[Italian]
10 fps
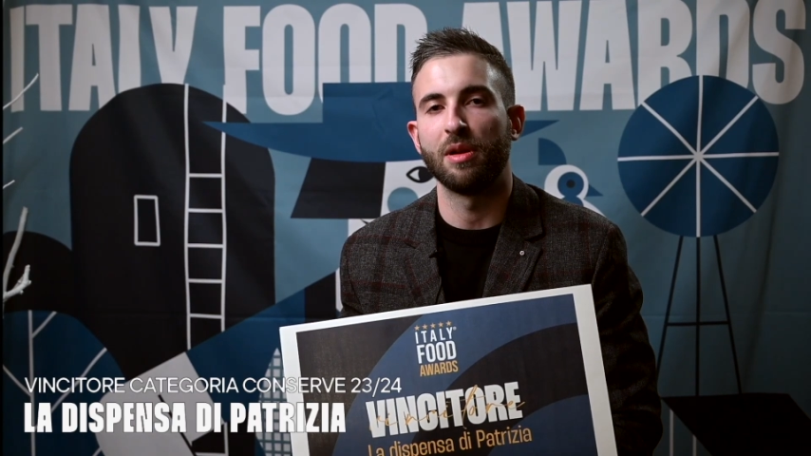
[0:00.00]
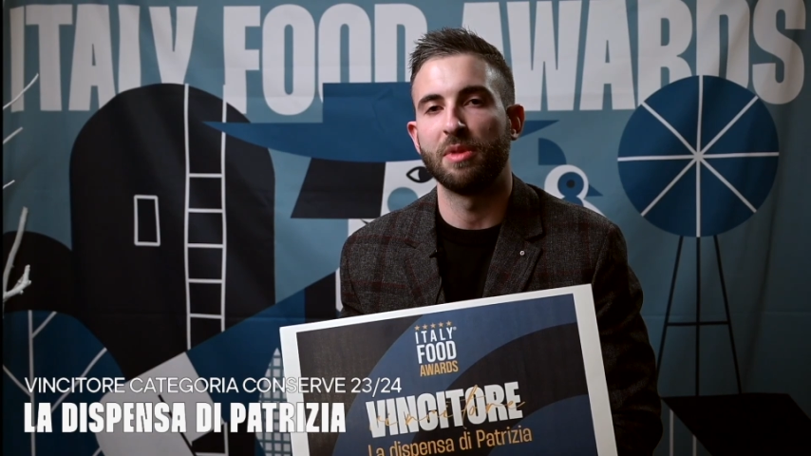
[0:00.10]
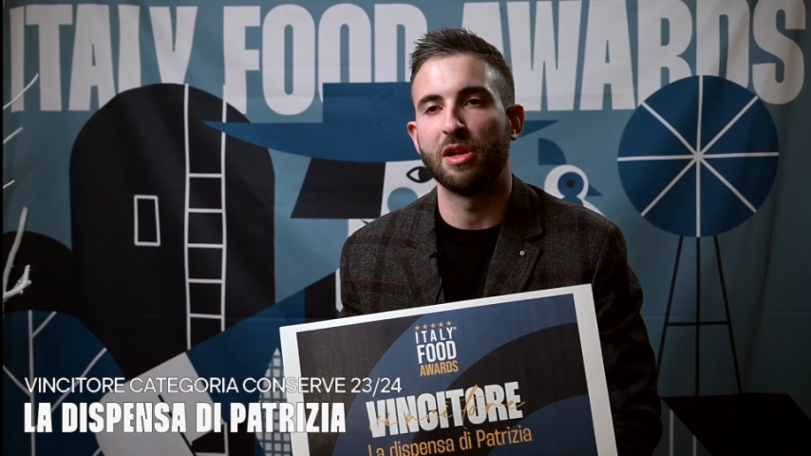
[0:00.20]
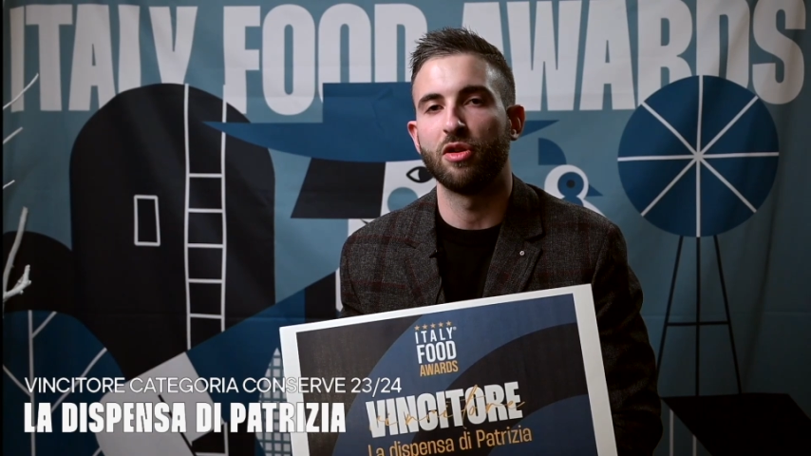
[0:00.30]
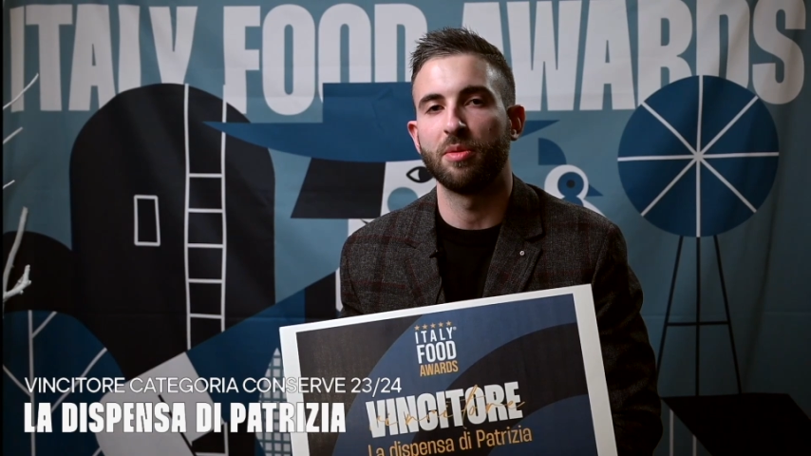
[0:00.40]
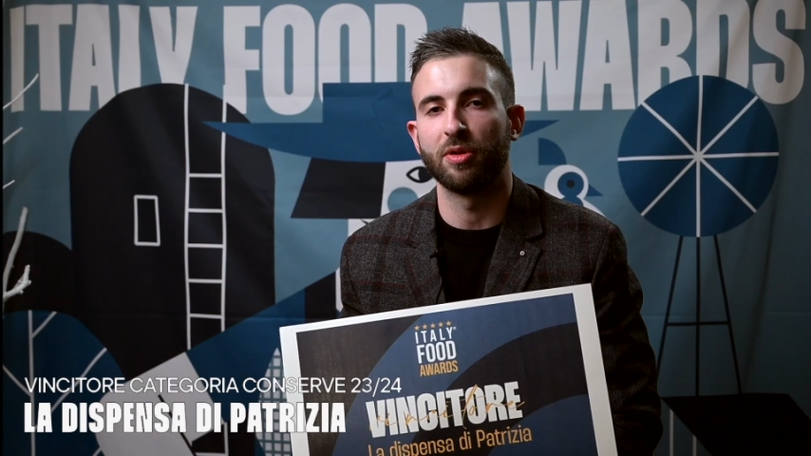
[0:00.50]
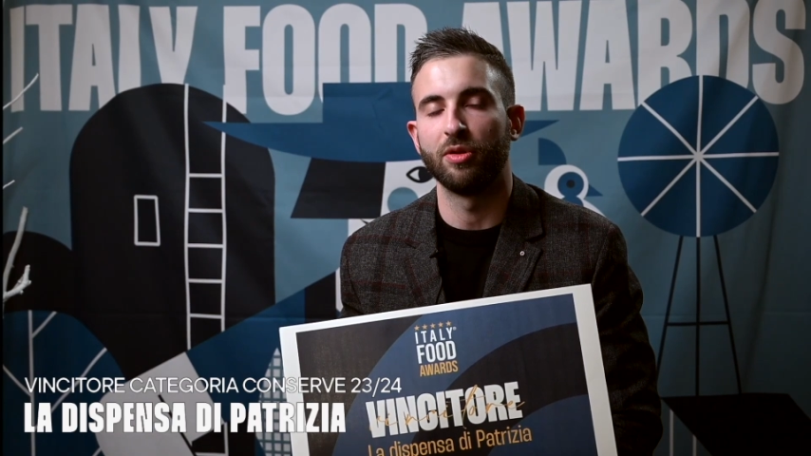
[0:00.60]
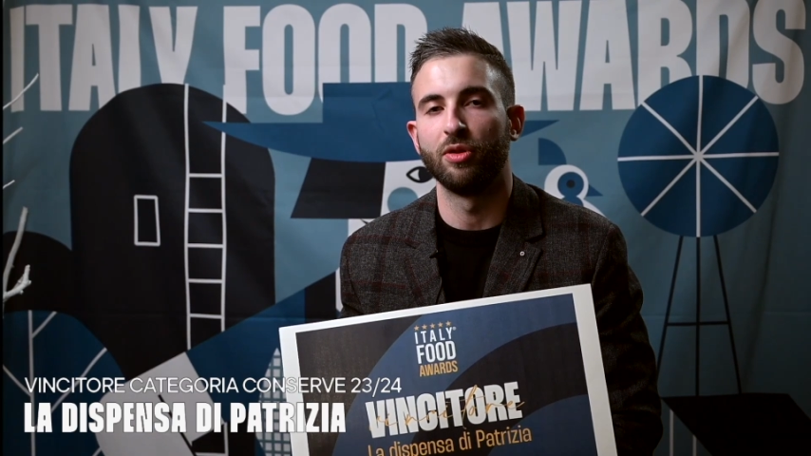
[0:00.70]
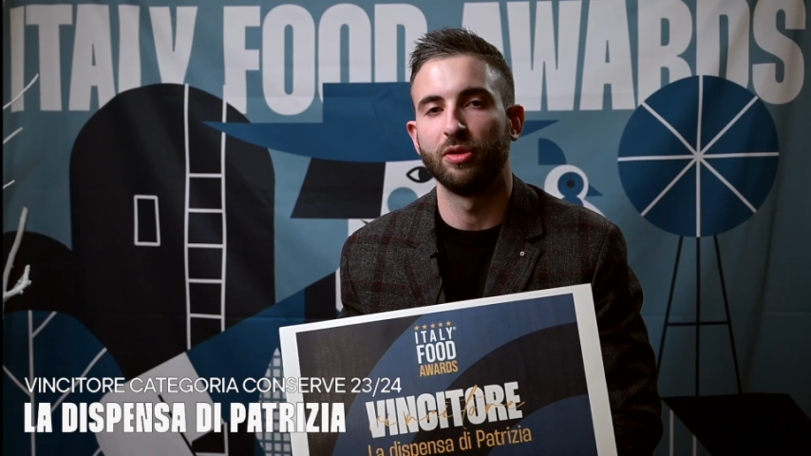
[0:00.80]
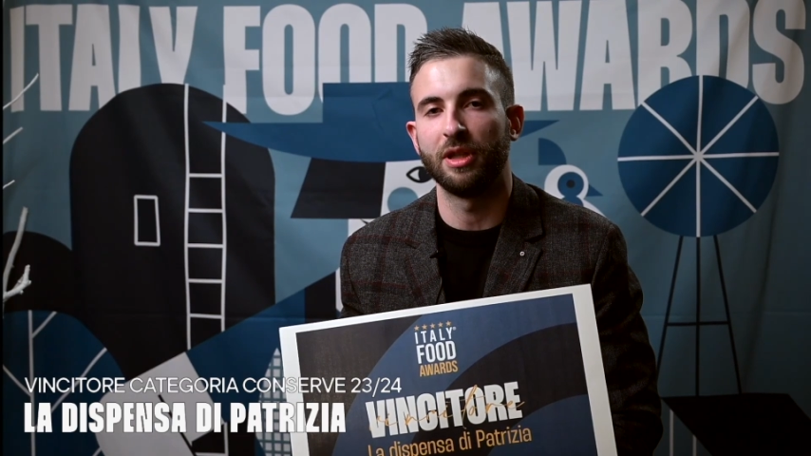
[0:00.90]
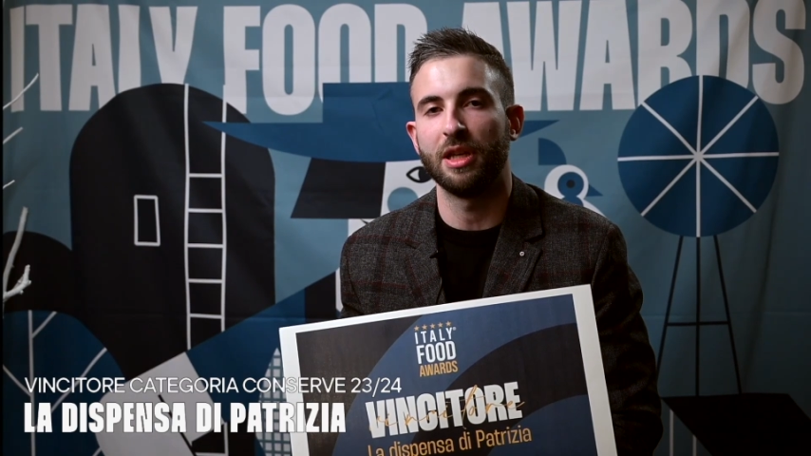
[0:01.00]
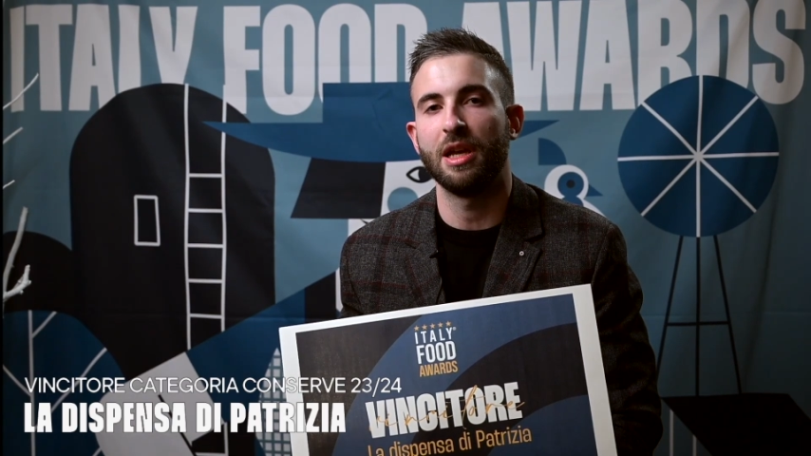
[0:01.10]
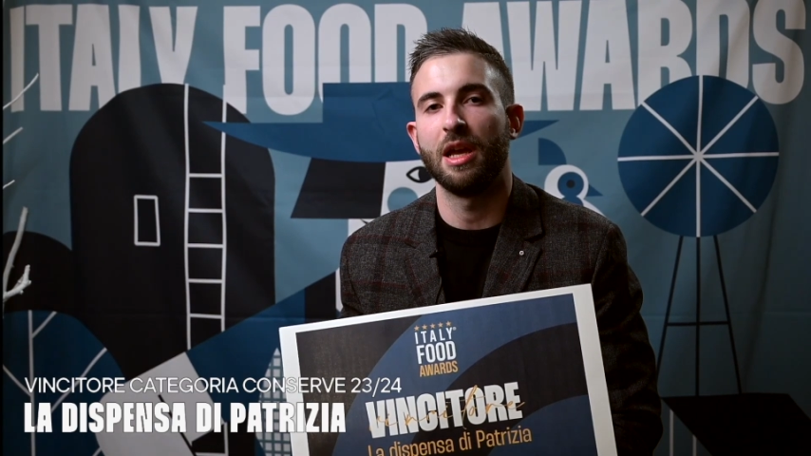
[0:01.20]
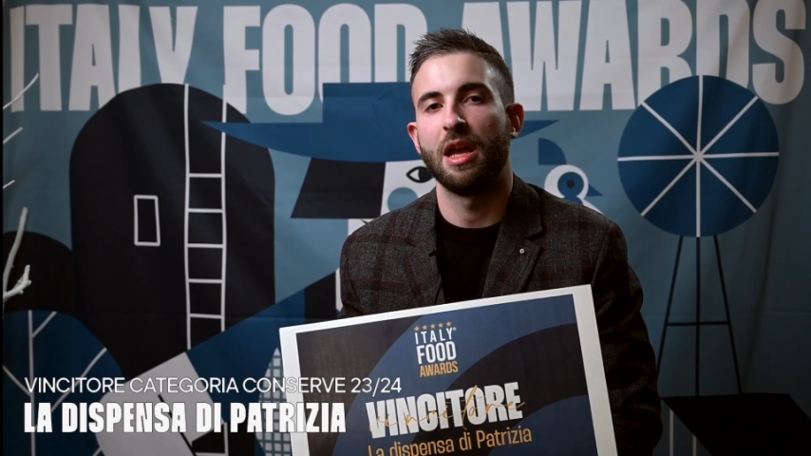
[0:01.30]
i migliori prodotti